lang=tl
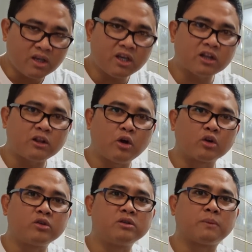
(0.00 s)

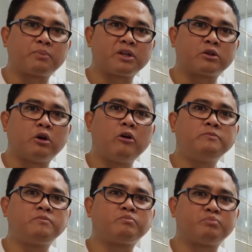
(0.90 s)
itlog na prito
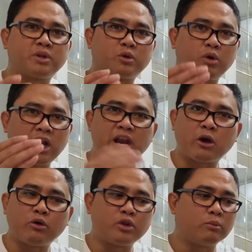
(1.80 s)
pero wala na
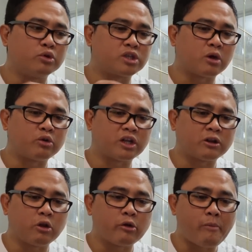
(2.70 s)
ako, naubusan ako ng
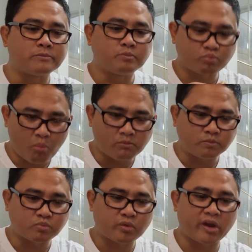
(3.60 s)
itlog.
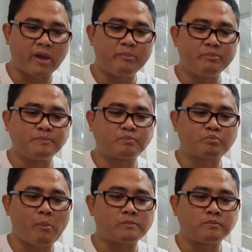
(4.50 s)
Kaya
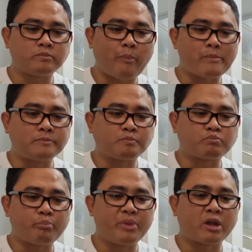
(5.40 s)

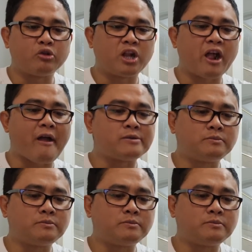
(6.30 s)
bake na lang.